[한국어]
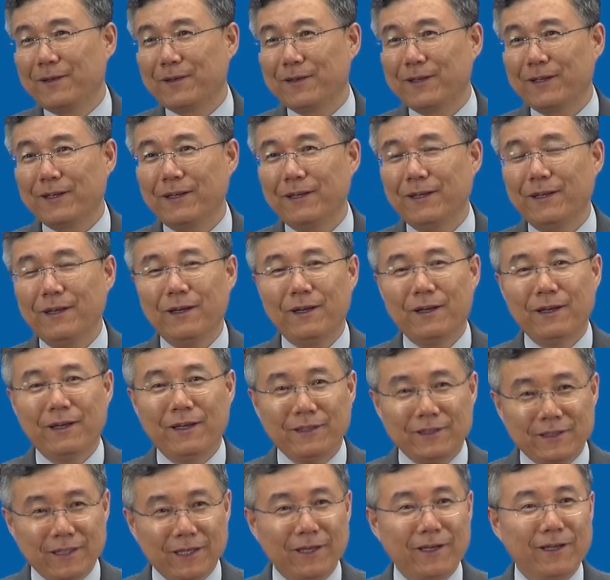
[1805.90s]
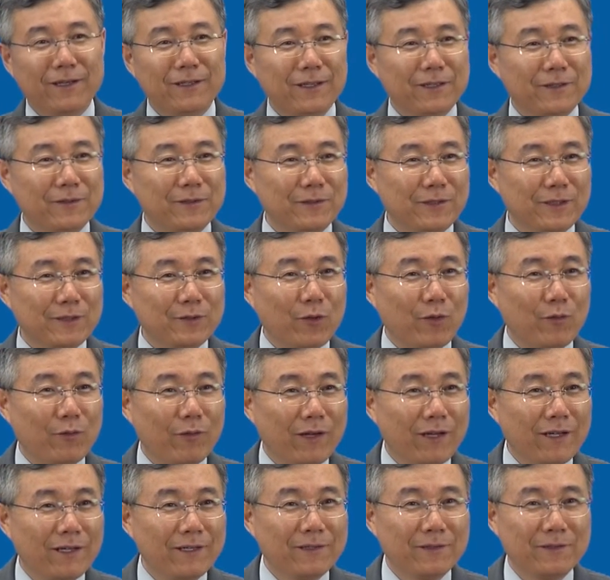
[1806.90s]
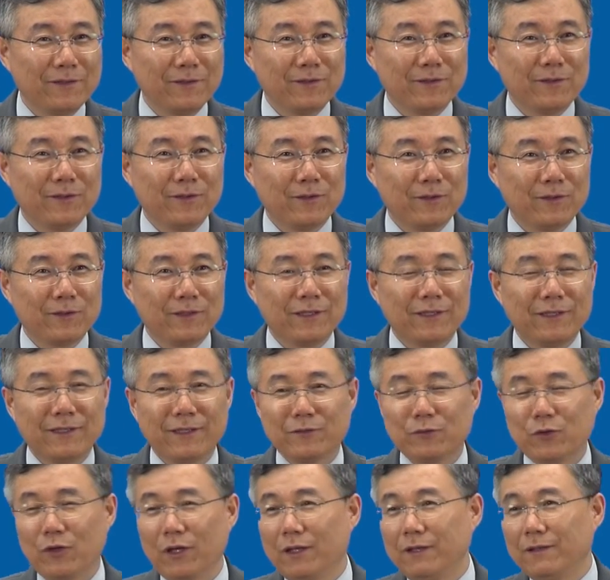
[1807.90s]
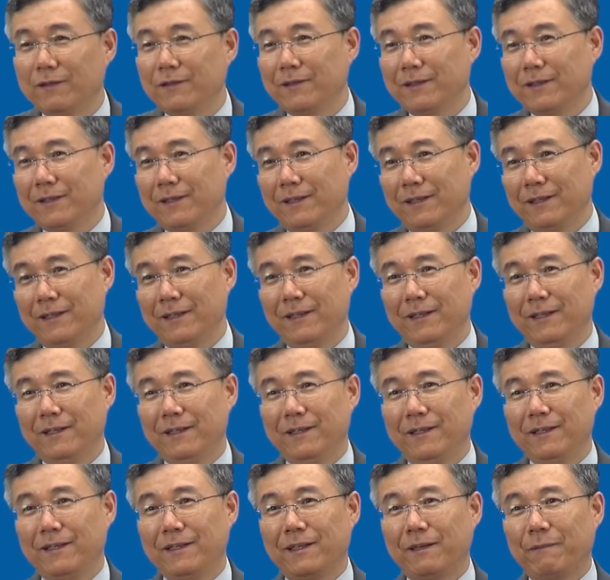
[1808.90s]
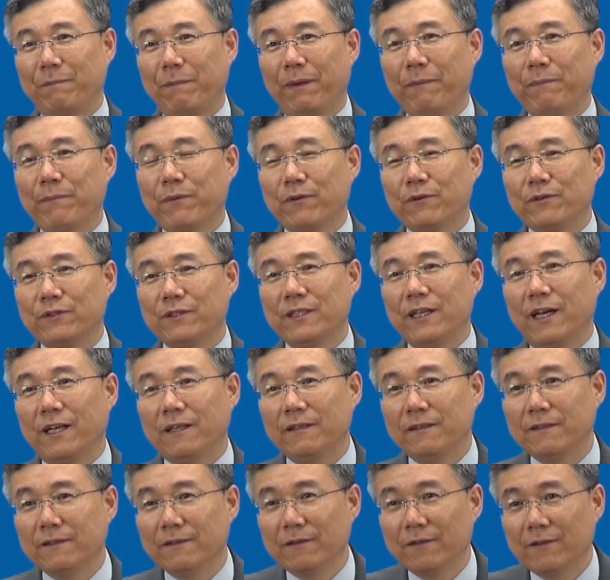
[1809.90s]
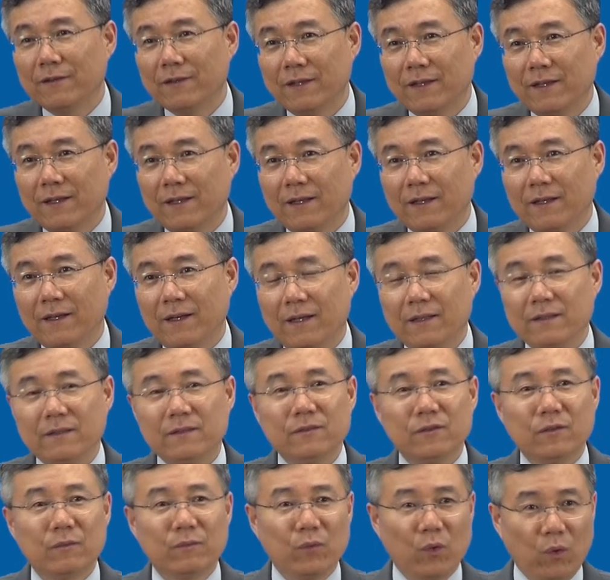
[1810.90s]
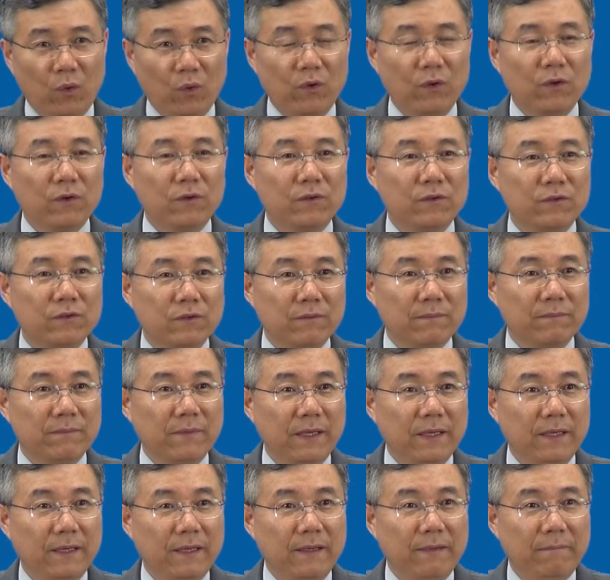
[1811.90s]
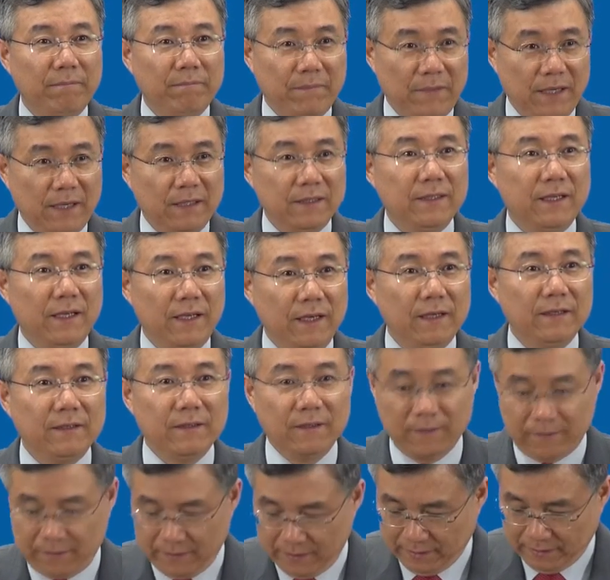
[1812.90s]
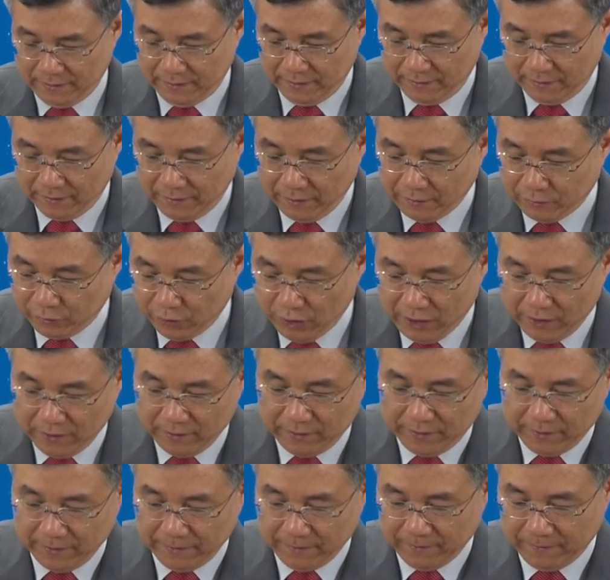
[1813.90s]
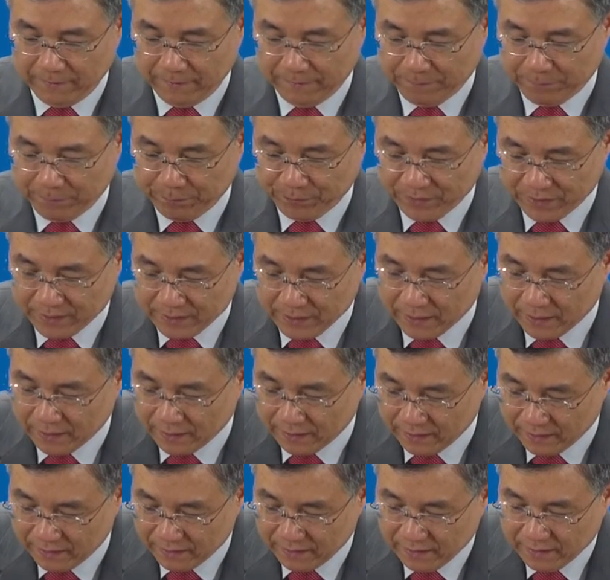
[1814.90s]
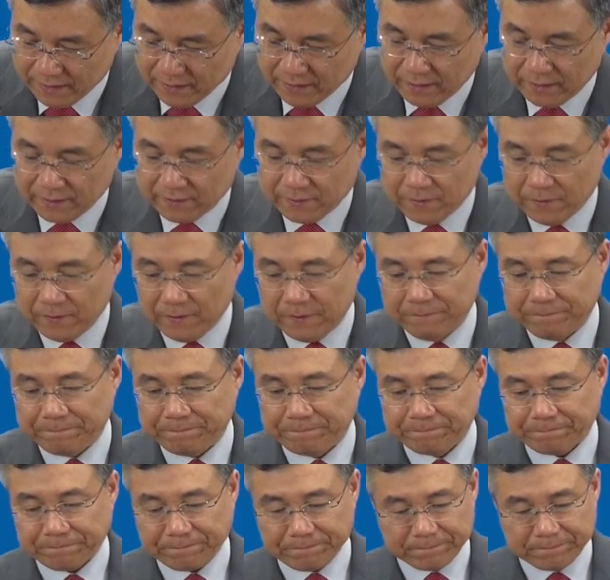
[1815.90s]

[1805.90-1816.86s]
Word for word: 이렇게 생각나서 이제 전화를 하거든요. 그러니까 이게 체리티가 이게 베풀어지지 않는 건데 하여튼 좀 노력을 좀 많이 해야 될 것 같아요. 그게 체리티예요. 자, 그래서